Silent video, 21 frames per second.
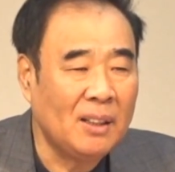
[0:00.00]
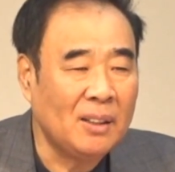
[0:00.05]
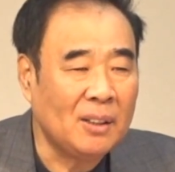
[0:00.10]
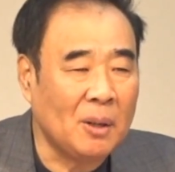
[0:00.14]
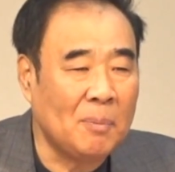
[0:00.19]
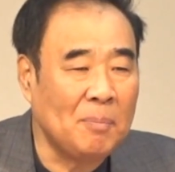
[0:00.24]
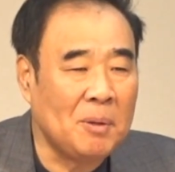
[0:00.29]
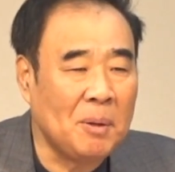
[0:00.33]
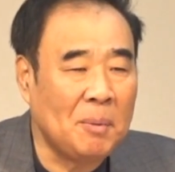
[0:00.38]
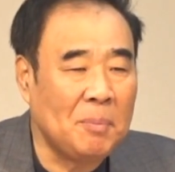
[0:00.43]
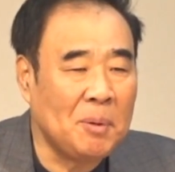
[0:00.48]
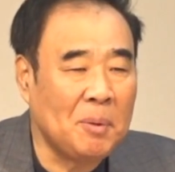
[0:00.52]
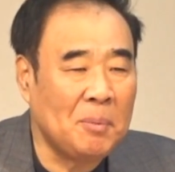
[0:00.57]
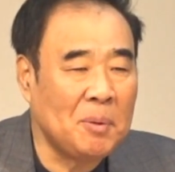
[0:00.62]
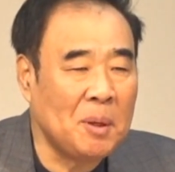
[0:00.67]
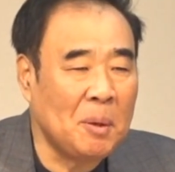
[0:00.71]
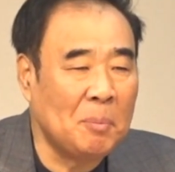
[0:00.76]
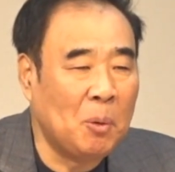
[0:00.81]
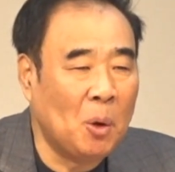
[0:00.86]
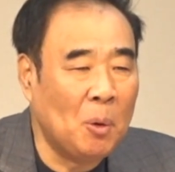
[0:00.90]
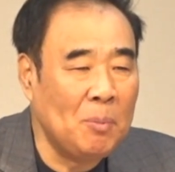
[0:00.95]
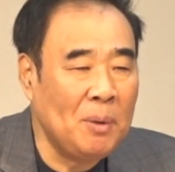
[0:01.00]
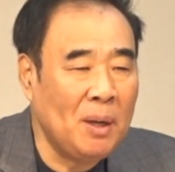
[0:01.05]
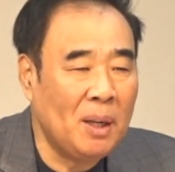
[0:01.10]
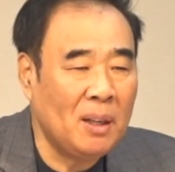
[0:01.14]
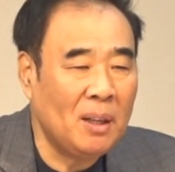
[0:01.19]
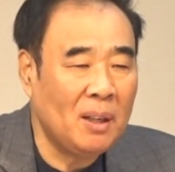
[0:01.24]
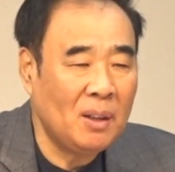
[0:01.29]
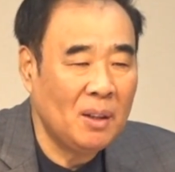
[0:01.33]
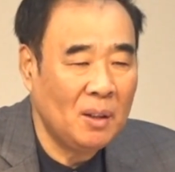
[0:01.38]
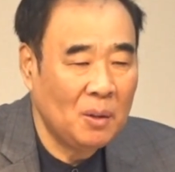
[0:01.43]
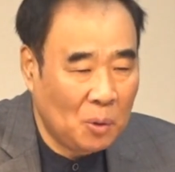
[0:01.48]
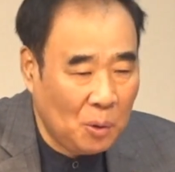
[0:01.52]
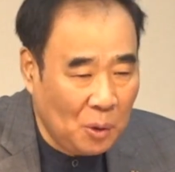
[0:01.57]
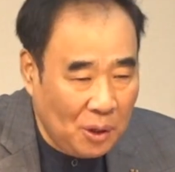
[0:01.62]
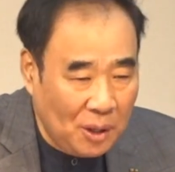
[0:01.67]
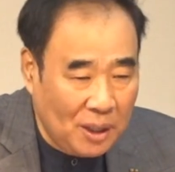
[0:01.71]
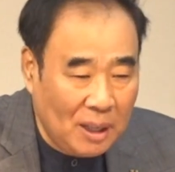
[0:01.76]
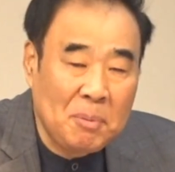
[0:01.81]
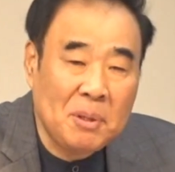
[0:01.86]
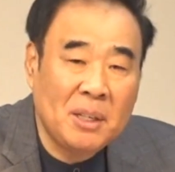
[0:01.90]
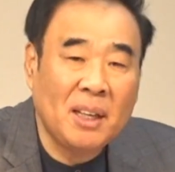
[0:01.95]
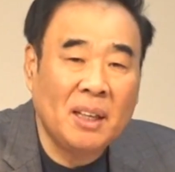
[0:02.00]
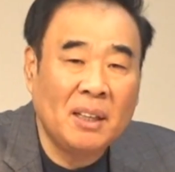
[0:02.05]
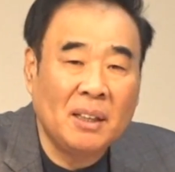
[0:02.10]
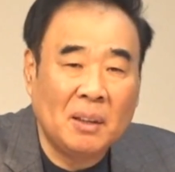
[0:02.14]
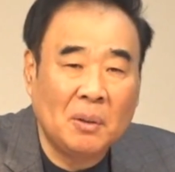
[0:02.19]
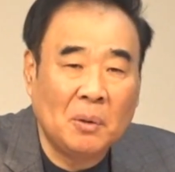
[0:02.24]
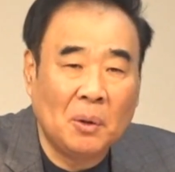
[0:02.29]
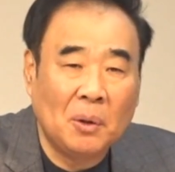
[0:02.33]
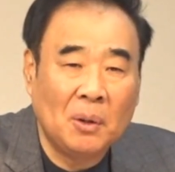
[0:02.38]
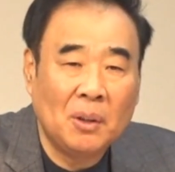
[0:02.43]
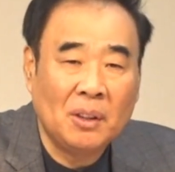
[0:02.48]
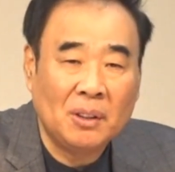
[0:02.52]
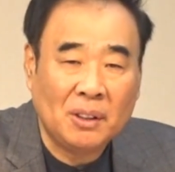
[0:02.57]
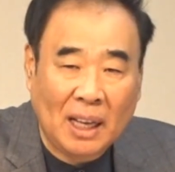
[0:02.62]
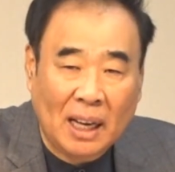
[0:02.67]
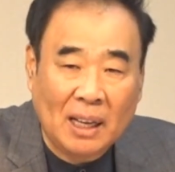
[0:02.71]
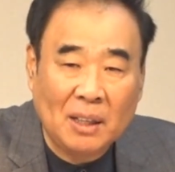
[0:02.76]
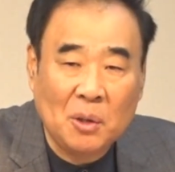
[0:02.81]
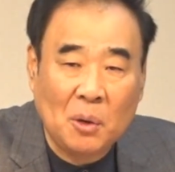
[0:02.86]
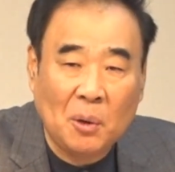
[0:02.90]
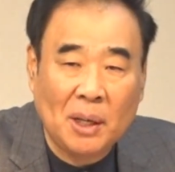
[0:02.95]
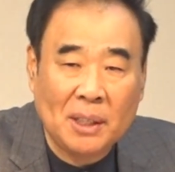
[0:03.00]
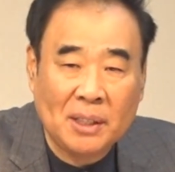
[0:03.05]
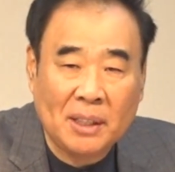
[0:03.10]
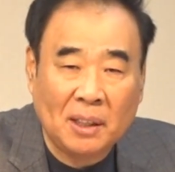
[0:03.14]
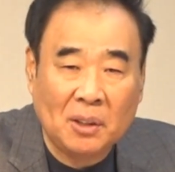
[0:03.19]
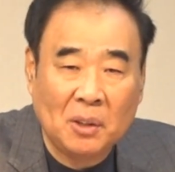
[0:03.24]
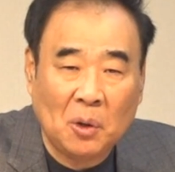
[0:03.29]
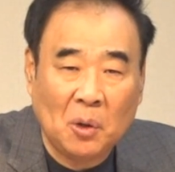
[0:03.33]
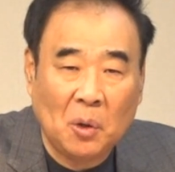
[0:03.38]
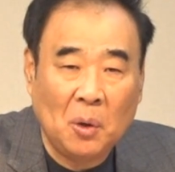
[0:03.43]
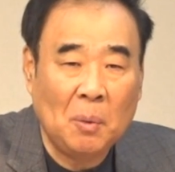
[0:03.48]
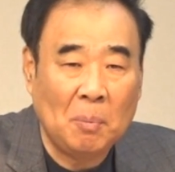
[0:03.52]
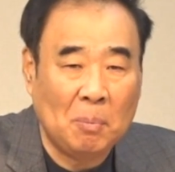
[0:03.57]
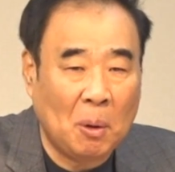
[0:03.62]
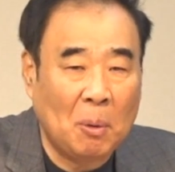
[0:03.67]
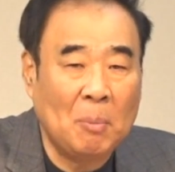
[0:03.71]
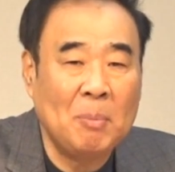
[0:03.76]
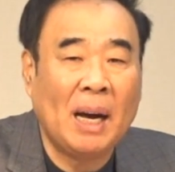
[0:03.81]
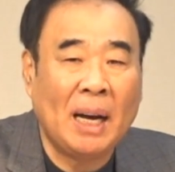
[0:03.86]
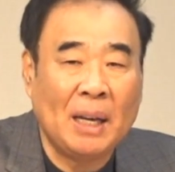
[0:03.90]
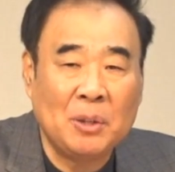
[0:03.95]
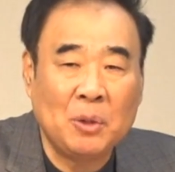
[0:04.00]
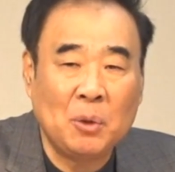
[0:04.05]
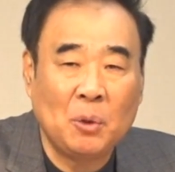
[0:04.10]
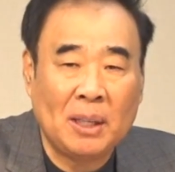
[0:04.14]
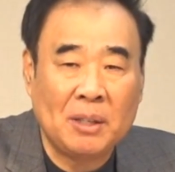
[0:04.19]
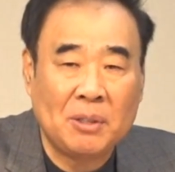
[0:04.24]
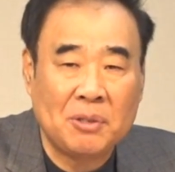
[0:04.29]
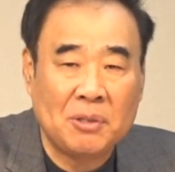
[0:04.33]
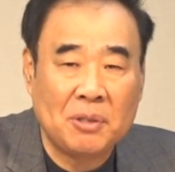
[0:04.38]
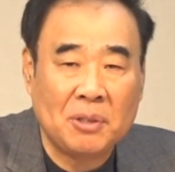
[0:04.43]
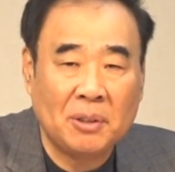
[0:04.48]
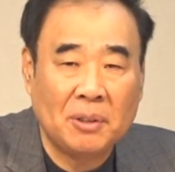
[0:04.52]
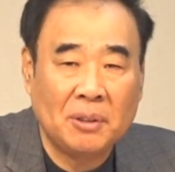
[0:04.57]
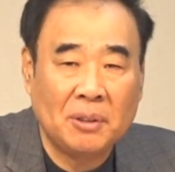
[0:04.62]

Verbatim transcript: 점점 점점 몸이 고혈압이 생기고 당뇨가 생기고 몸이 안 좋아지죠.